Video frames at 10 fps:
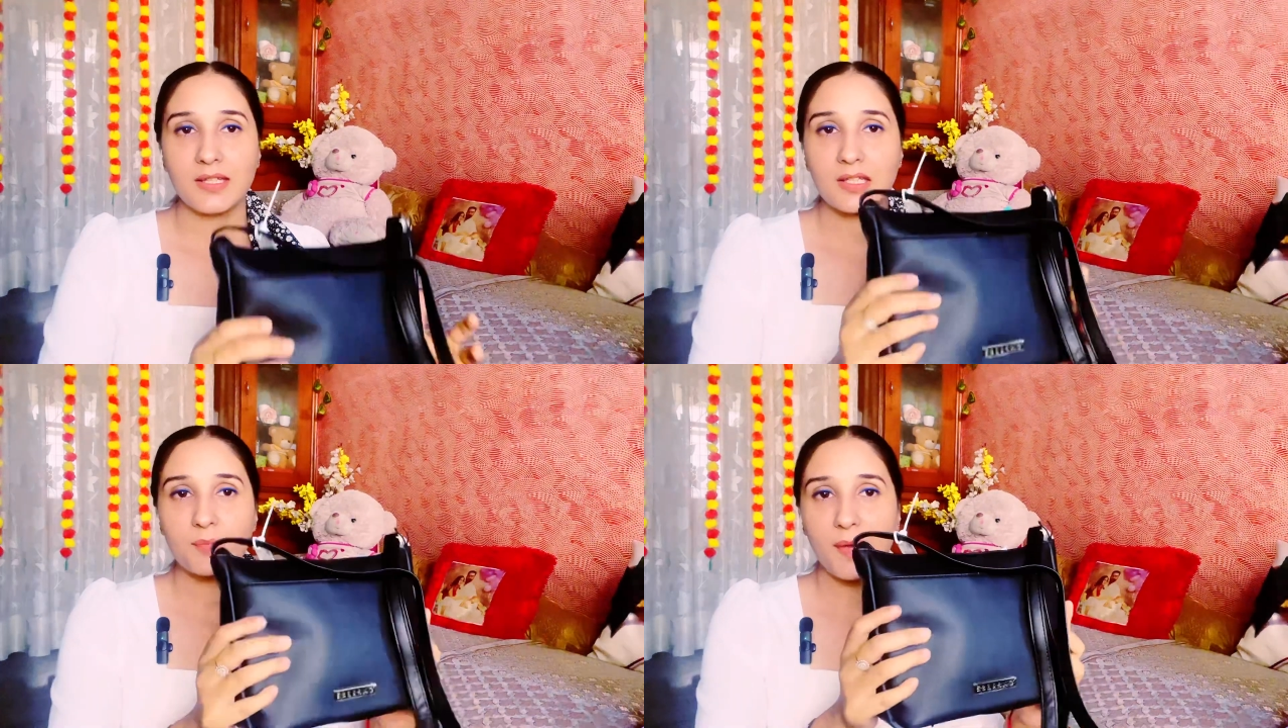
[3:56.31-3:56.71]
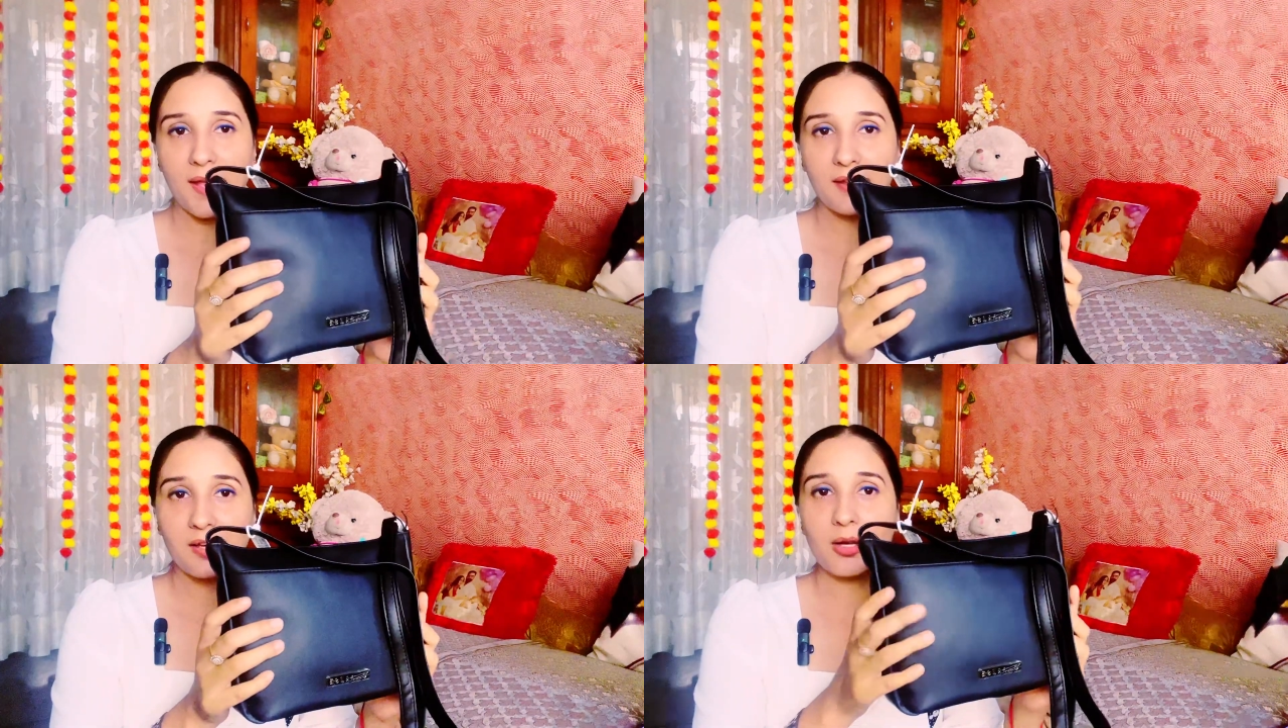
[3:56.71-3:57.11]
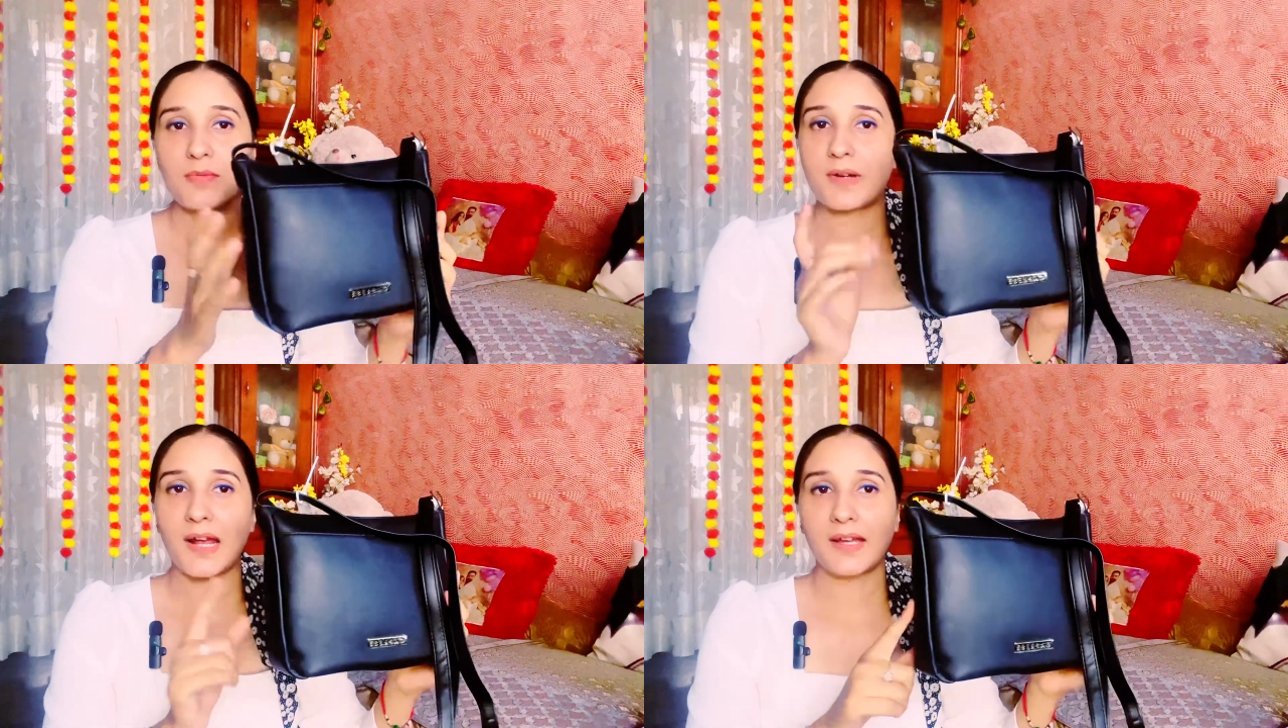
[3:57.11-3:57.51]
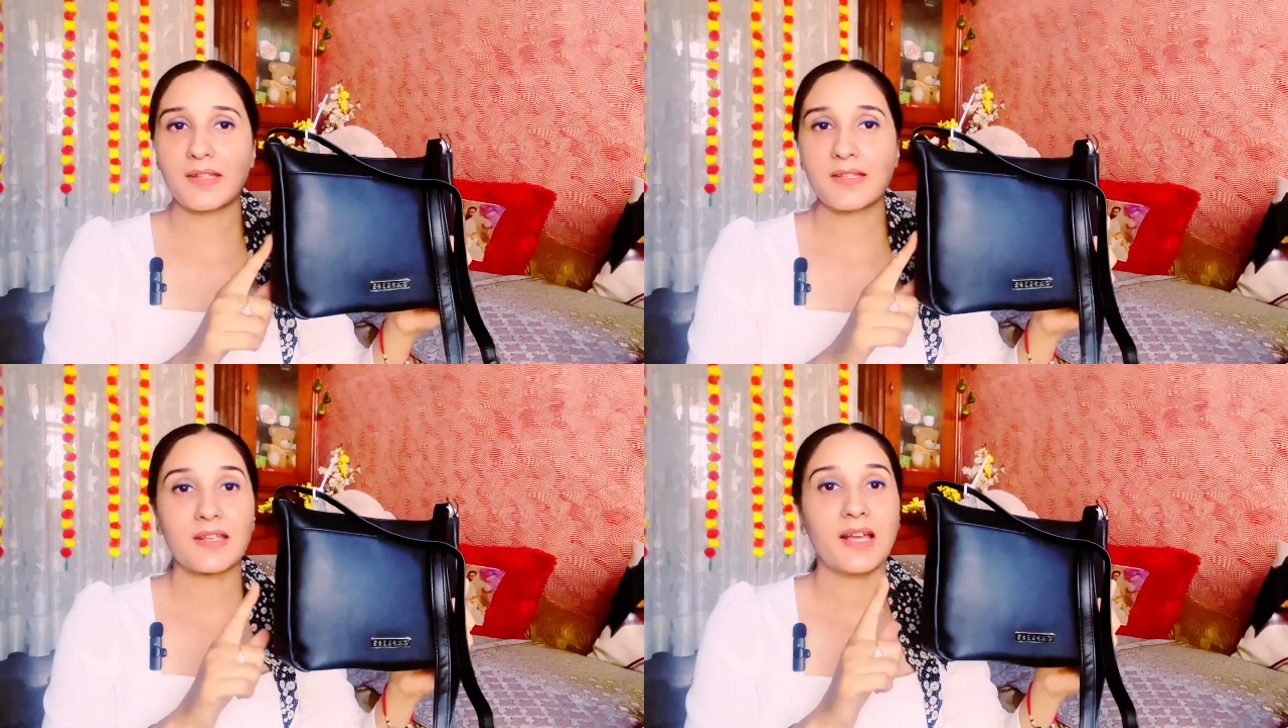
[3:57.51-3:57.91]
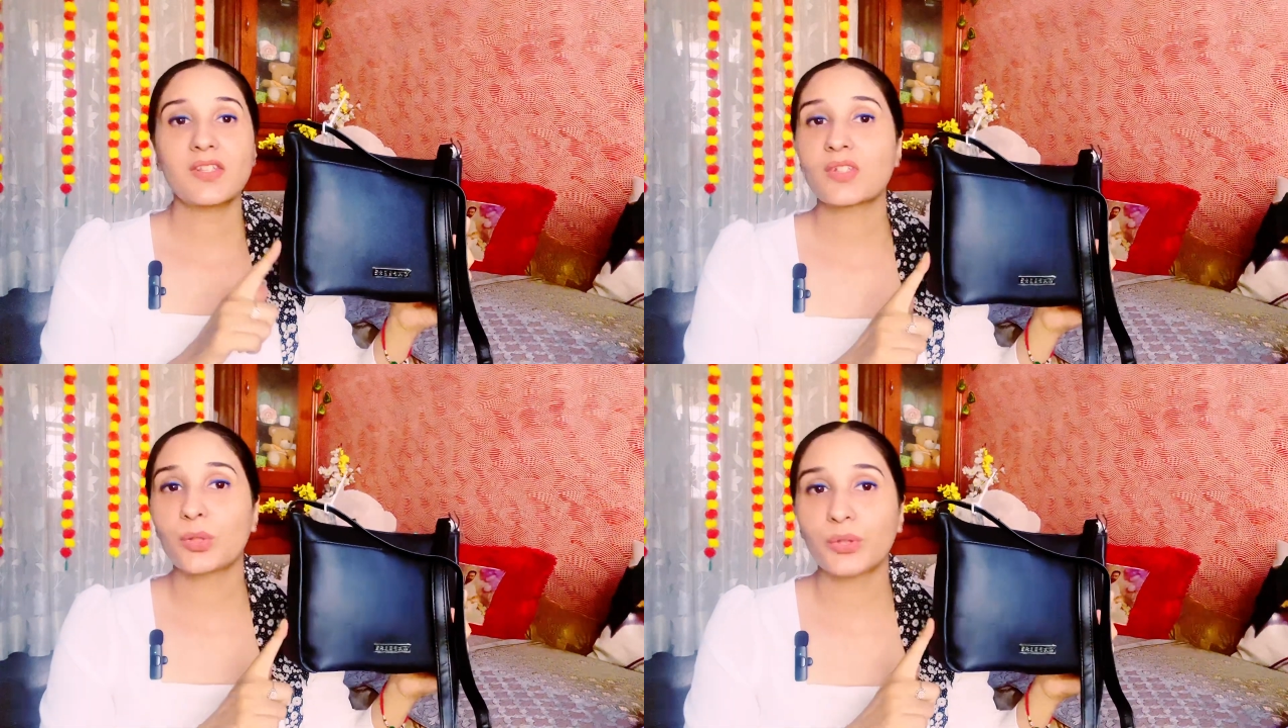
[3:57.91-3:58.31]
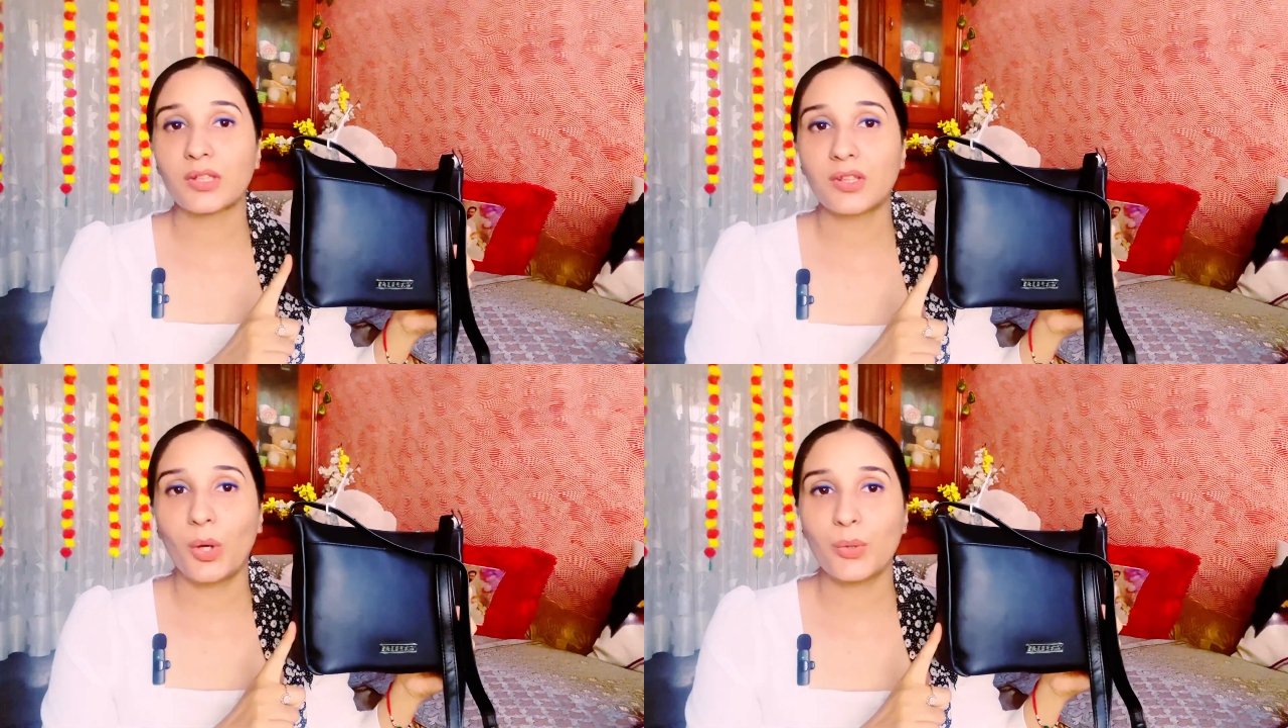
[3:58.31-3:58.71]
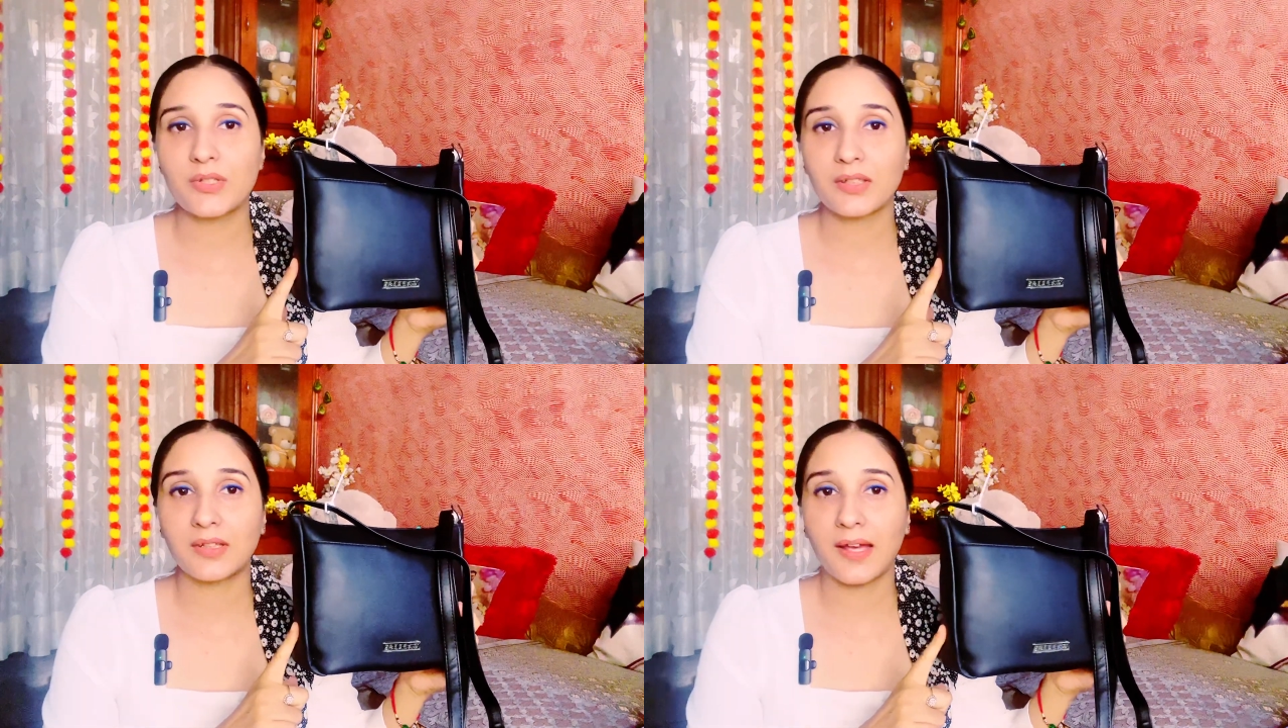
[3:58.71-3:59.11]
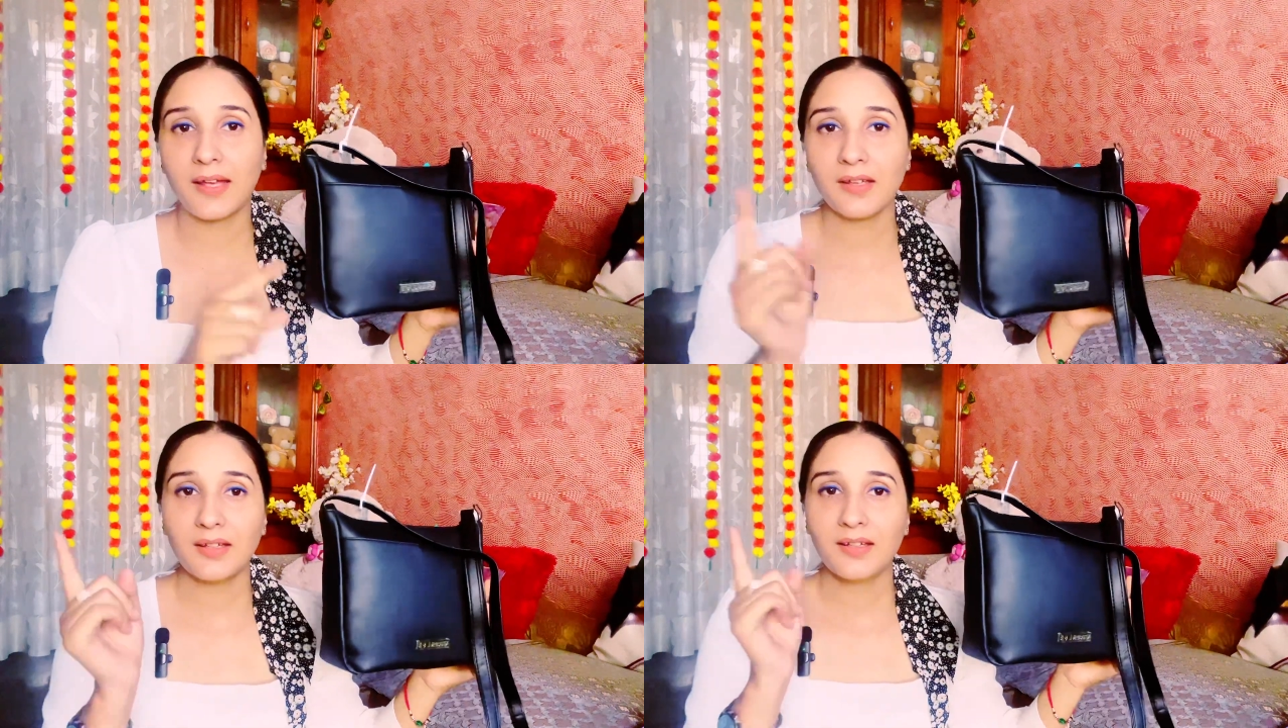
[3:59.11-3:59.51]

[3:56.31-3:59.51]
इस बैग का प्राइस गैस करो कितना हो सकता है